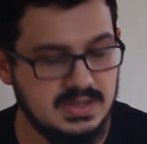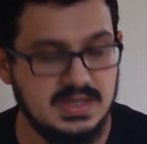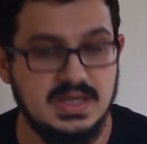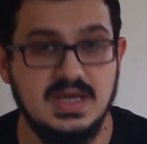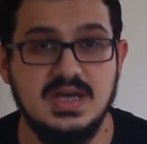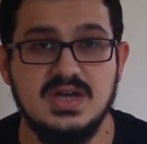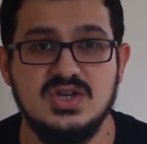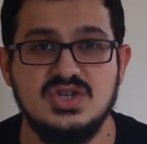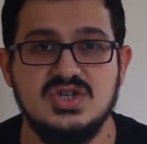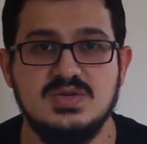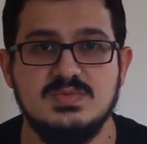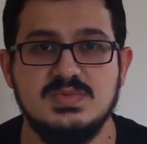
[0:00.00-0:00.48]

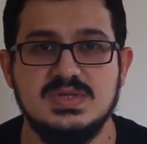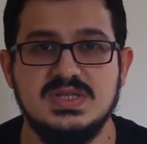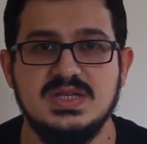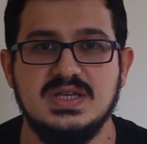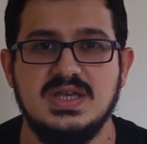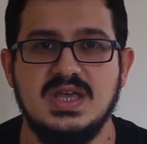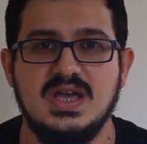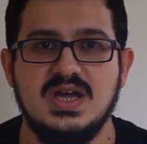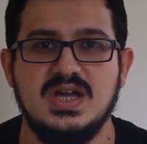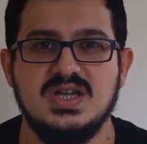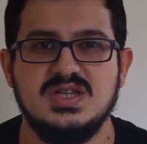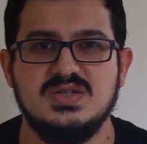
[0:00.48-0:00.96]
GH'ımızı
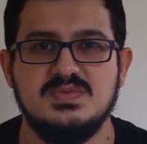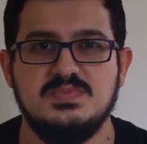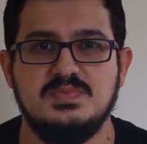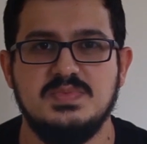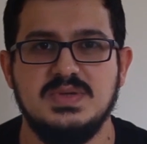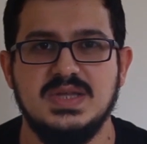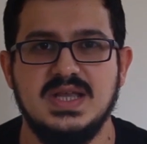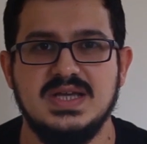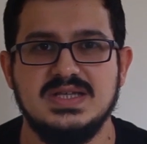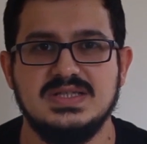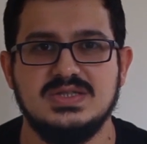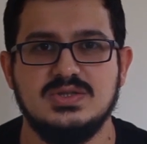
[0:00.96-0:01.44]
GH
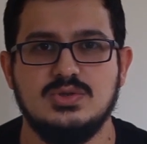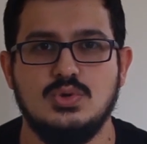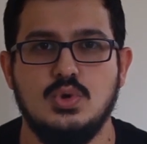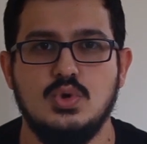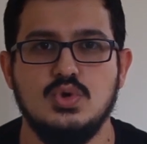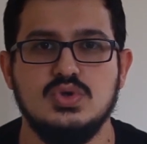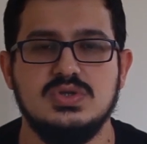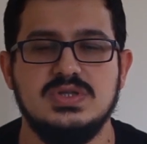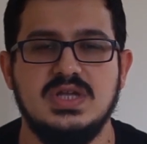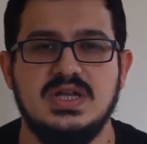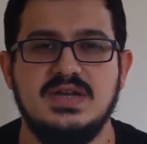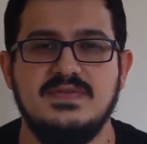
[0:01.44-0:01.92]
Plus
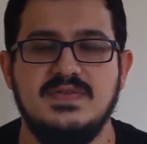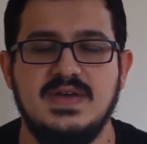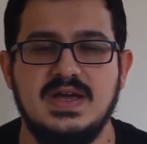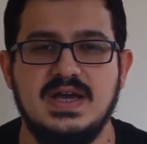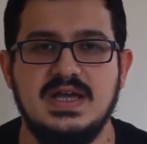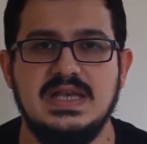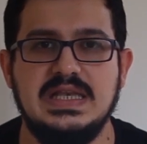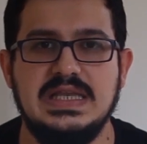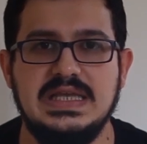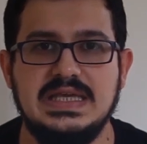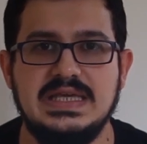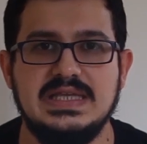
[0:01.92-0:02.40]
tozları
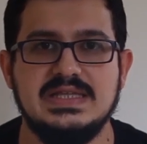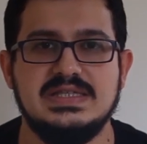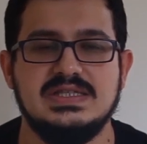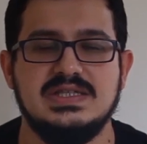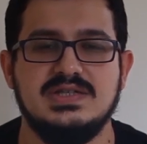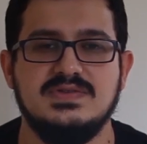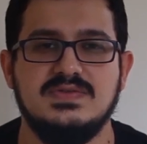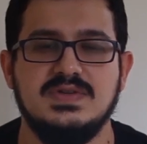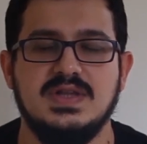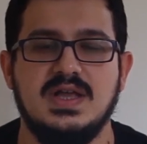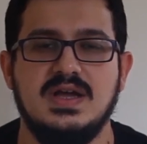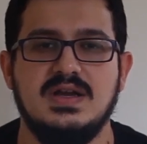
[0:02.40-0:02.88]
veya likit
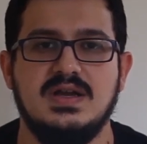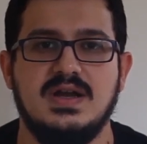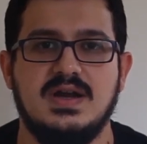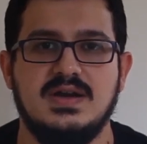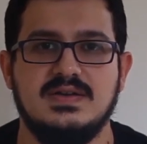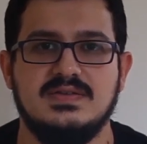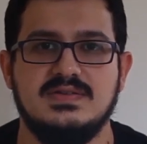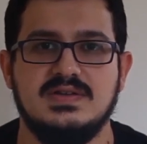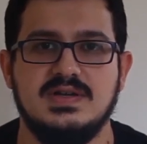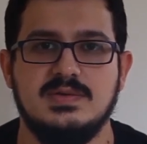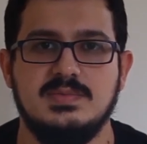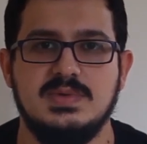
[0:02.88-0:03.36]
sıvılarla
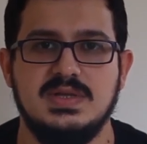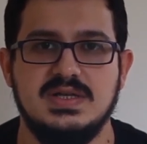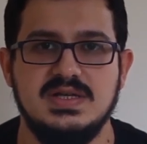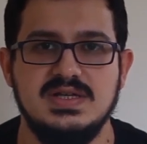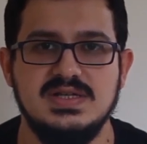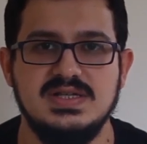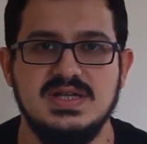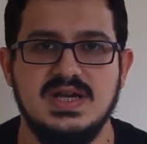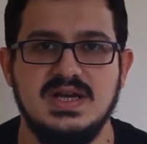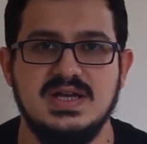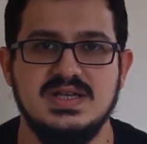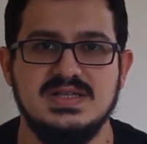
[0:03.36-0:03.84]

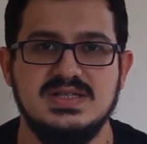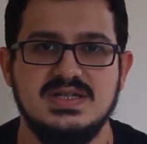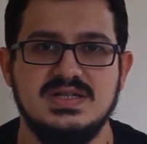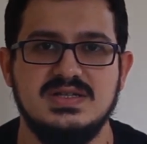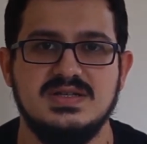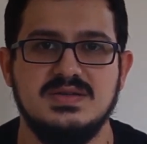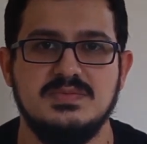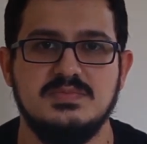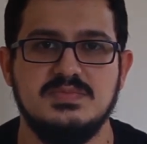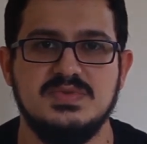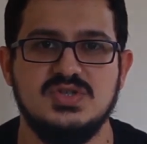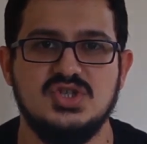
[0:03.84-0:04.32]
artırabiliriz.
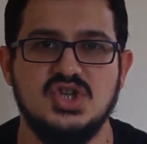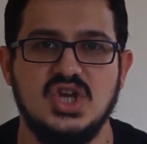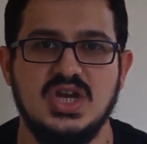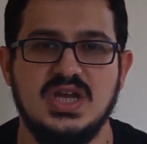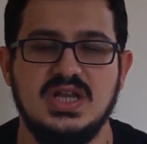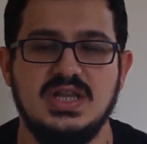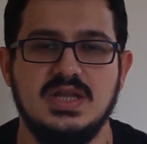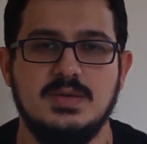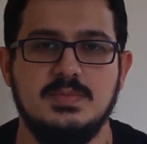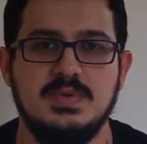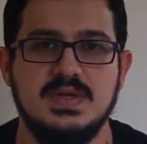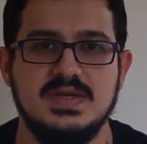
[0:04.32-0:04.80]
Hazır
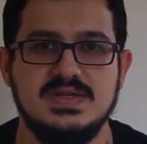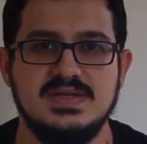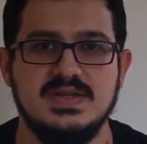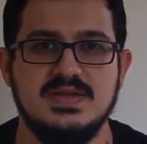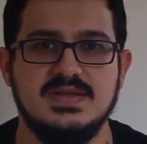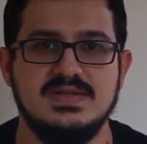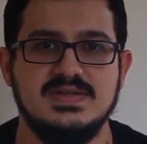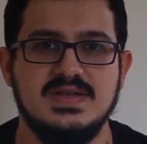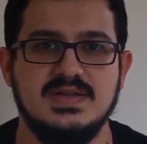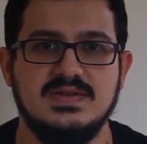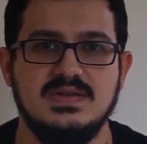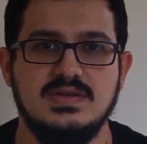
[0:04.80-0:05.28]
şekilde
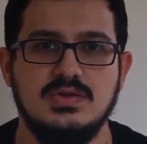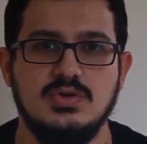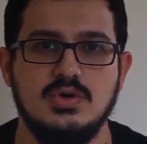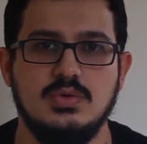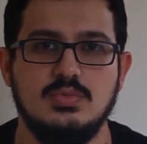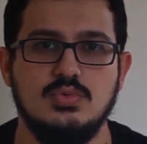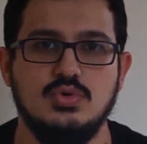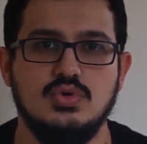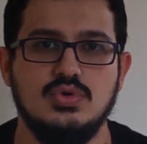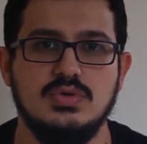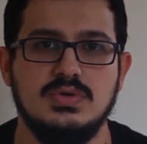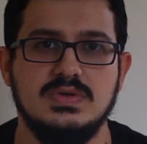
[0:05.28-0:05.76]
piyasada satılıyor
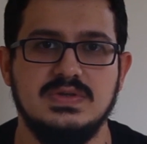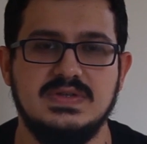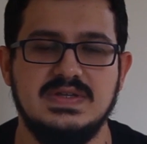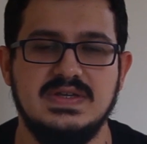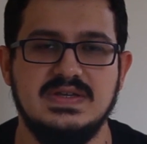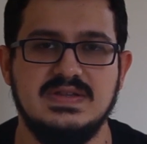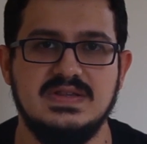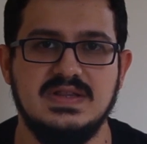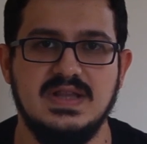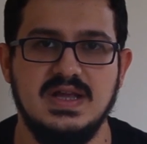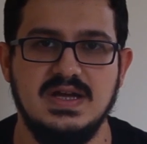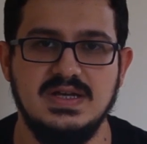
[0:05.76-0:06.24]
bu
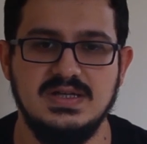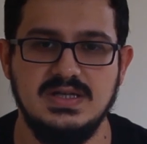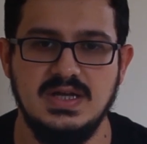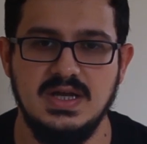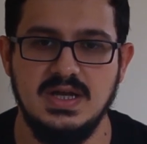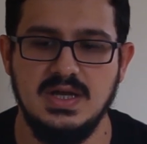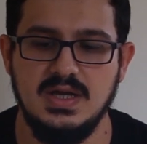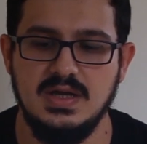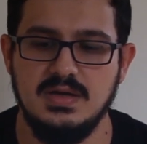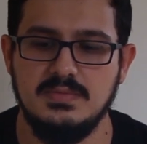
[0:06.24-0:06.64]
kitler.